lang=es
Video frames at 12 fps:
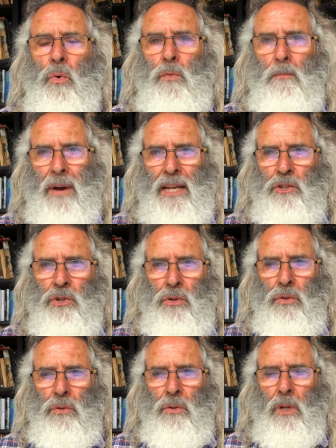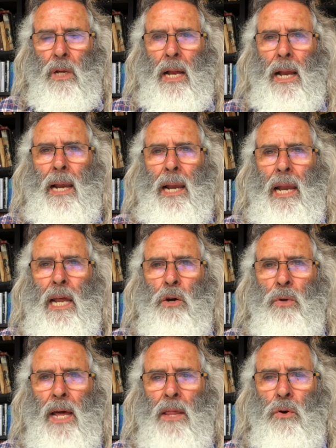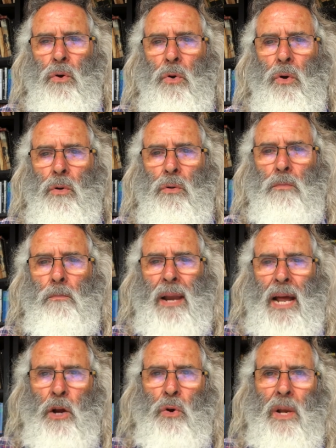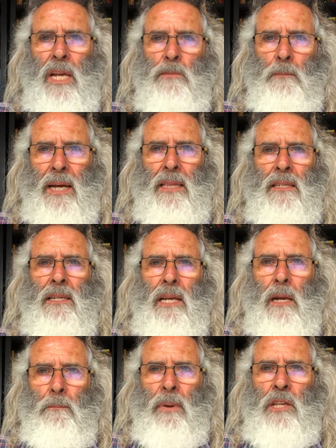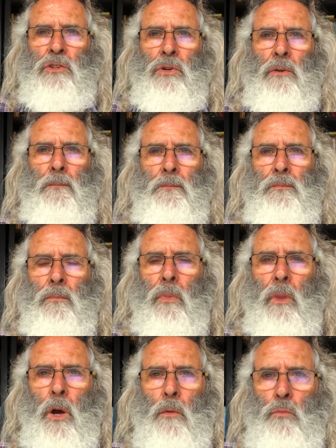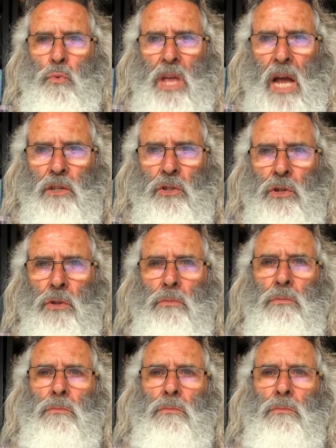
un macho leonado con blanco en las patas y en el pecho, muy ancho,